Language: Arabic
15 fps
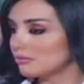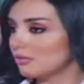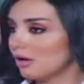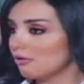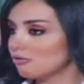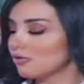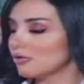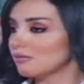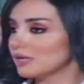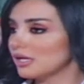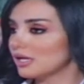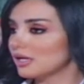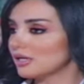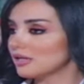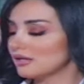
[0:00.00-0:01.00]
عفوا من
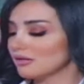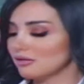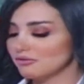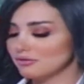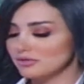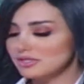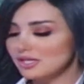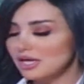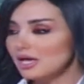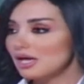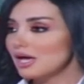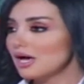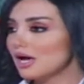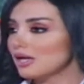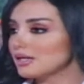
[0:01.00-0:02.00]
هذا اللفظ
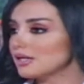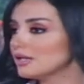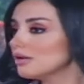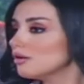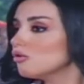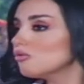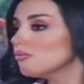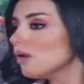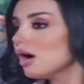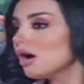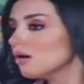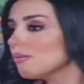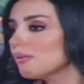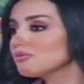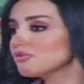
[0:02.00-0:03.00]
عليه
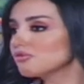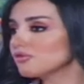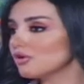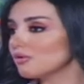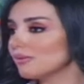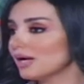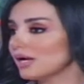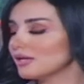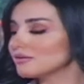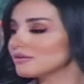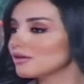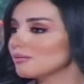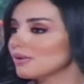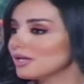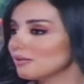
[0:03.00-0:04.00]
وما ما بتفرق معي
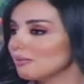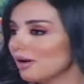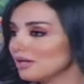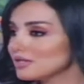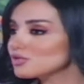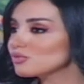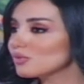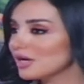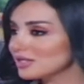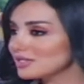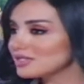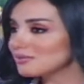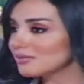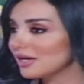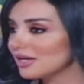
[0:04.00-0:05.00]
طيب انا بحط
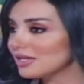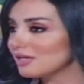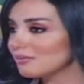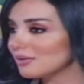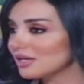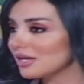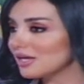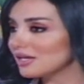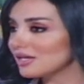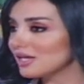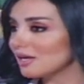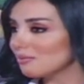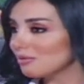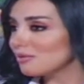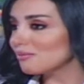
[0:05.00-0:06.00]
والدي بهي المكانه
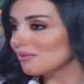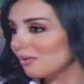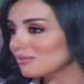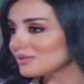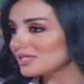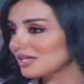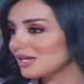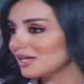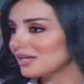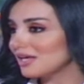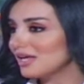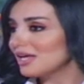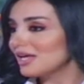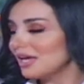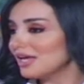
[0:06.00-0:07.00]
قبل ما مثلا
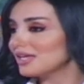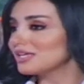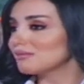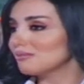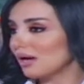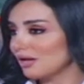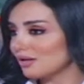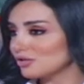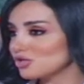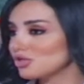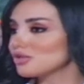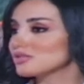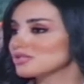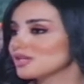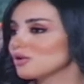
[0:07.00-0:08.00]
احكي مع
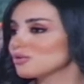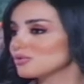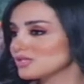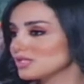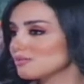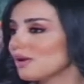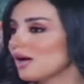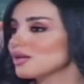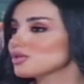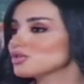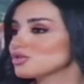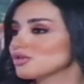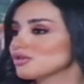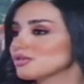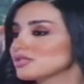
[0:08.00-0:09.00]
شخص او سب على
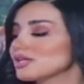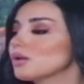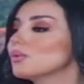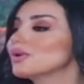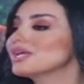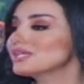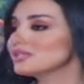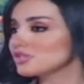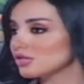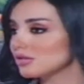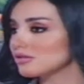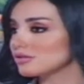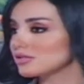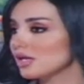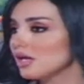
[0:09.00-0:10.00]
شخص او هين
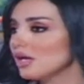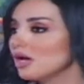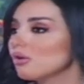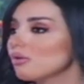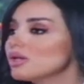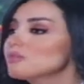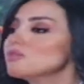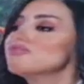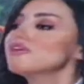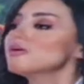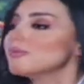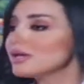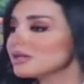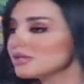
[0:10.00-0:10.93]
شخص وانا مو فهمان